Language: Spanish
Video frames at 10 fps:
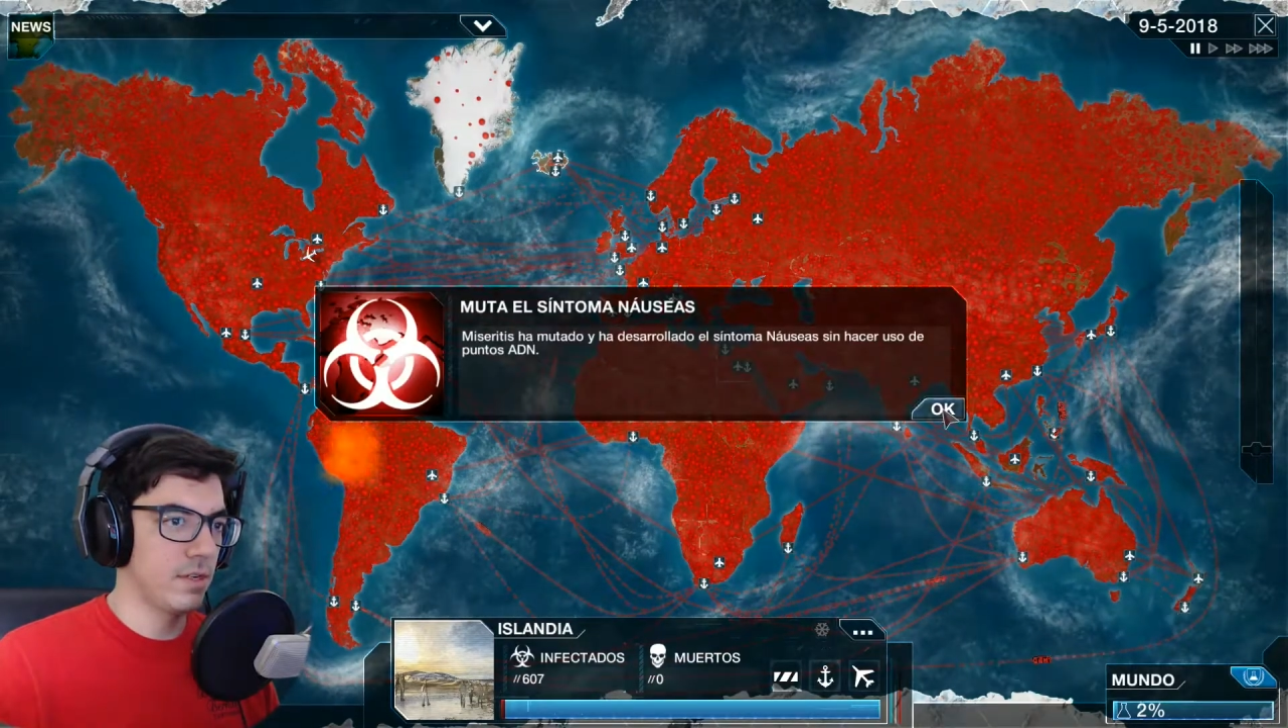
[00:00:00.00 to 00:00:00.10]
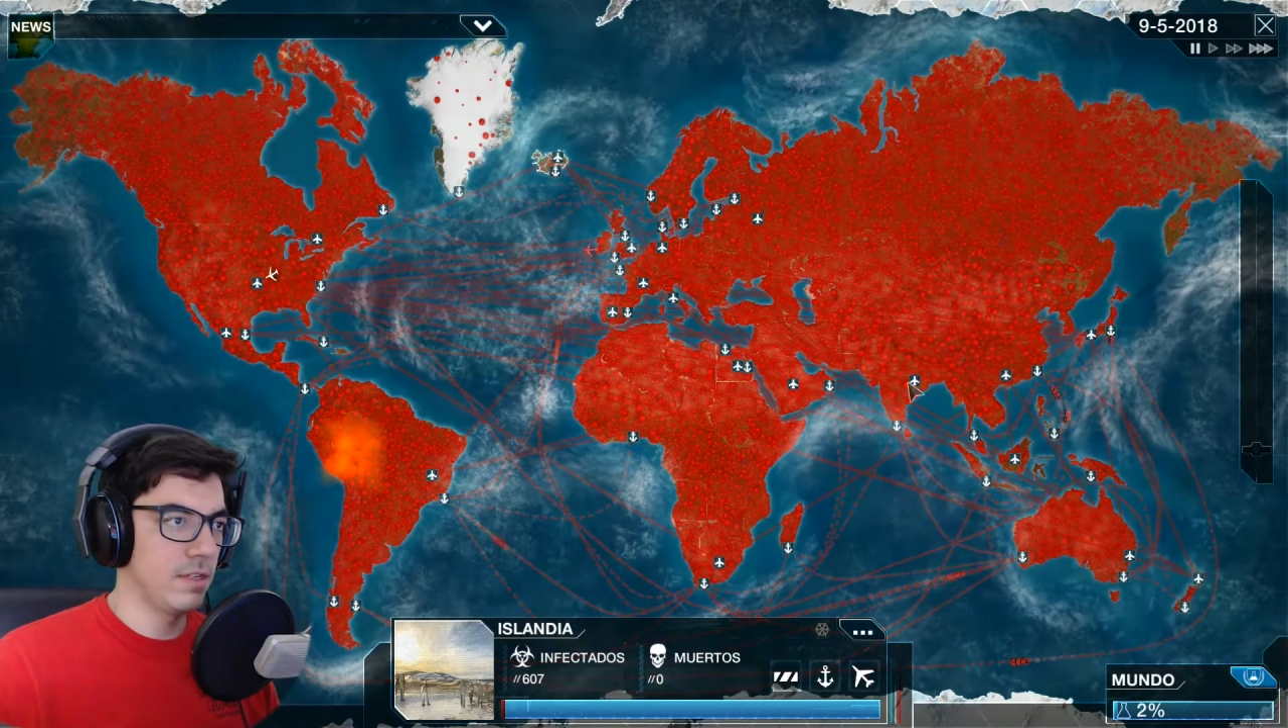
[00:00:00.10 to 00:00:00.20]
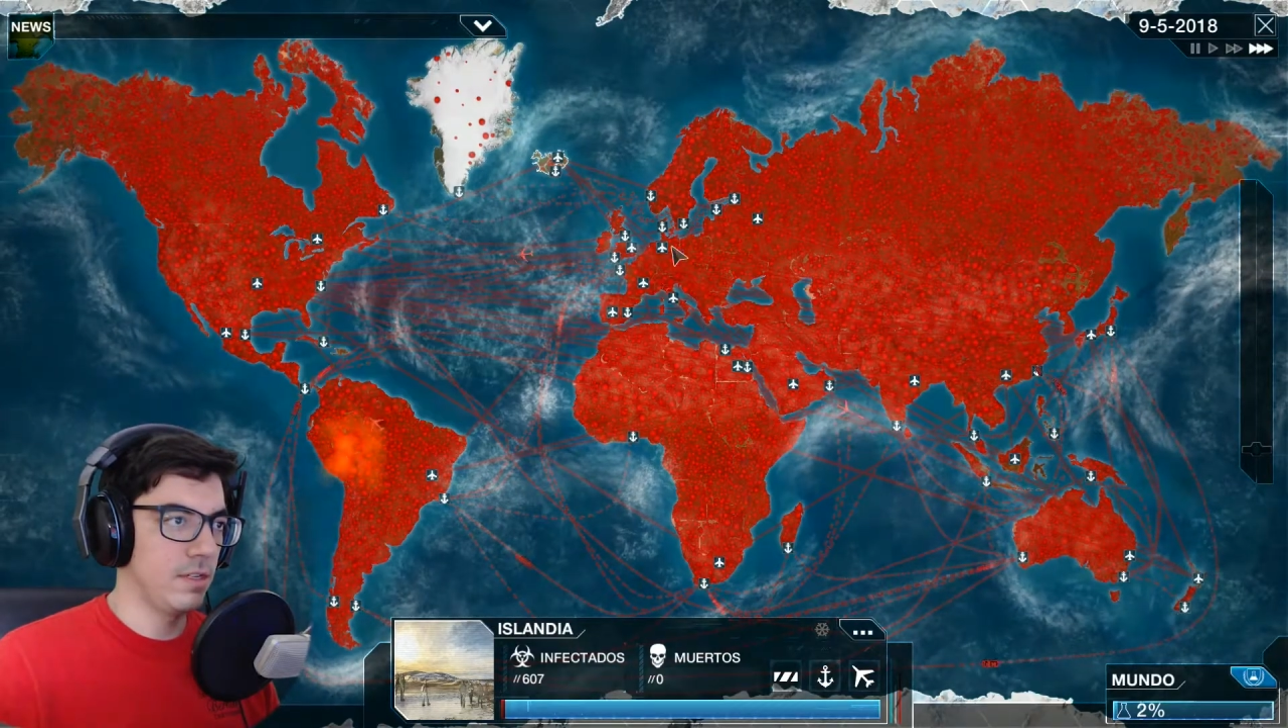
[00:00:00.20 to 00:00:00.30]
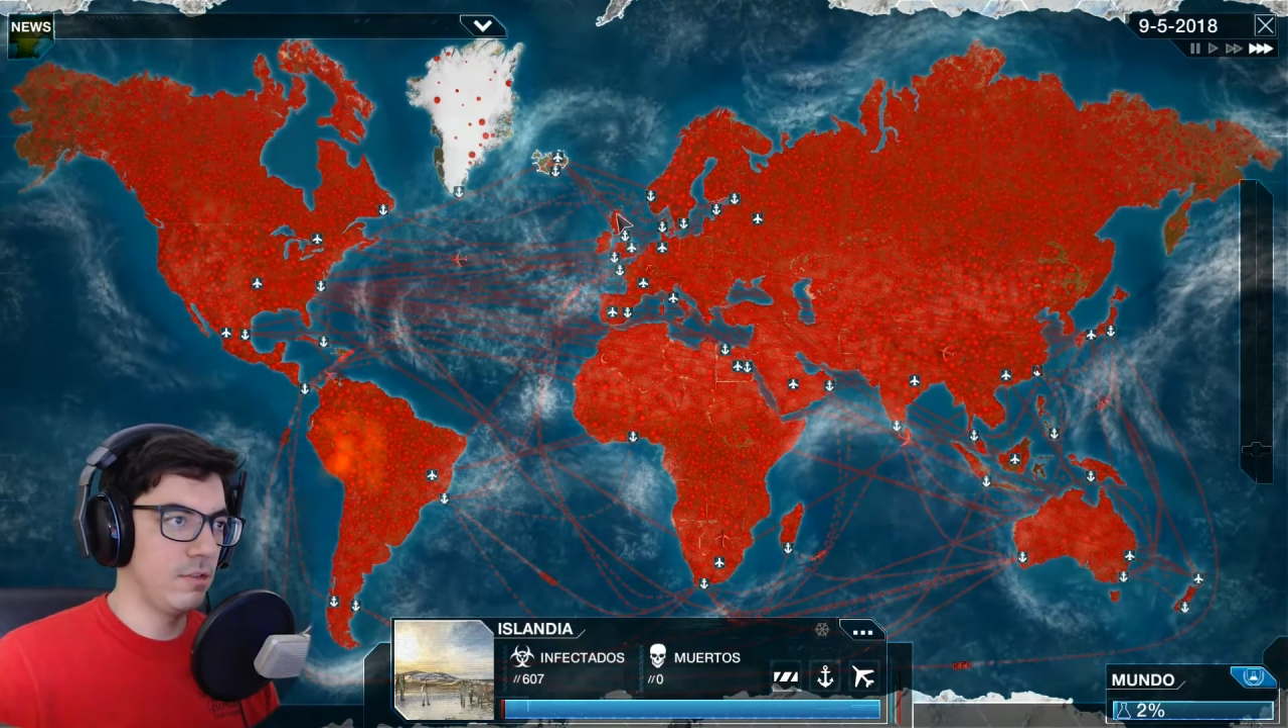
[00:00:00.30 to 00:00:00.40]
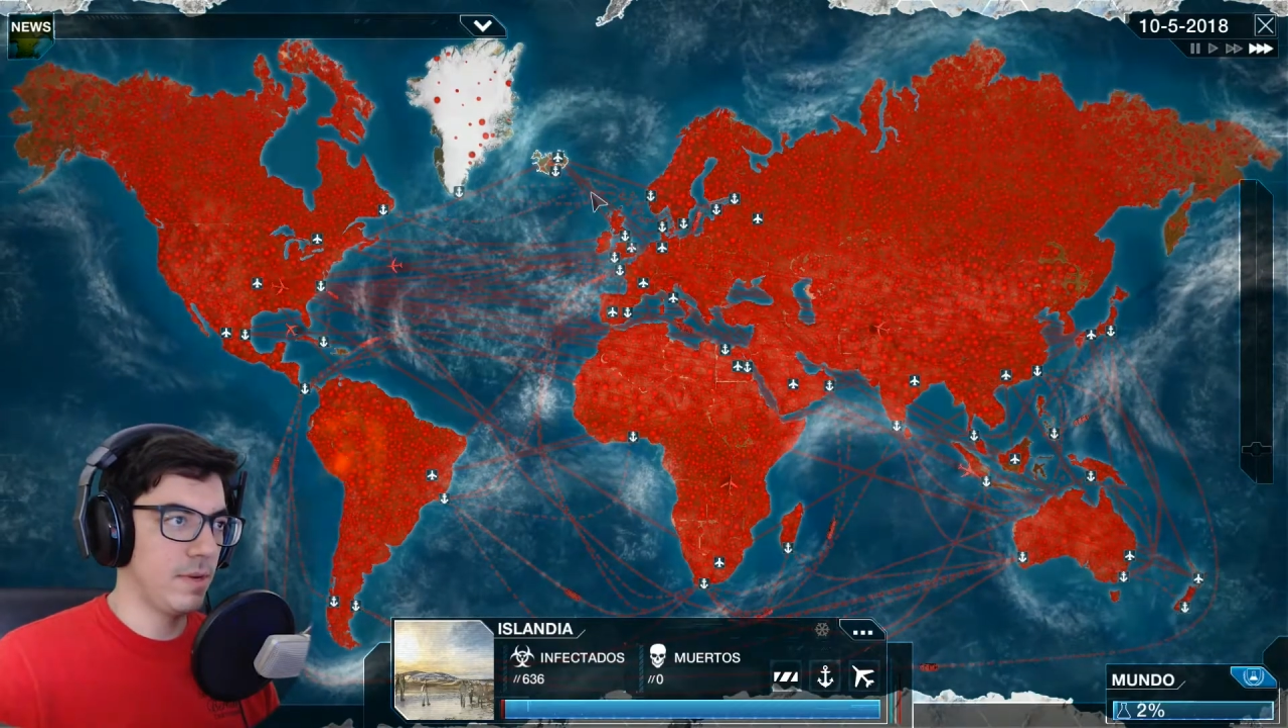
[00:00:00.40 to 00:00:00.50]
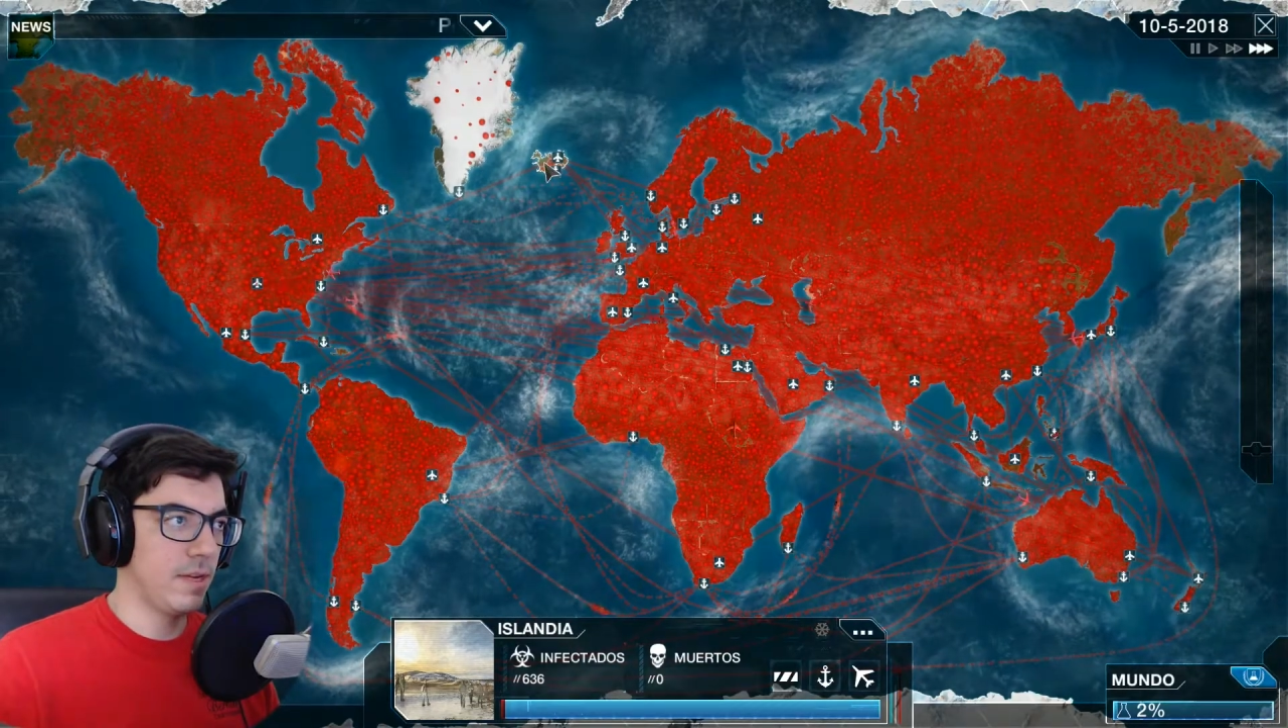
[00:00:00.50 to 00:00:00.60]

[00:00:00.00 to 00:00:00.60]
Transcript: Siento más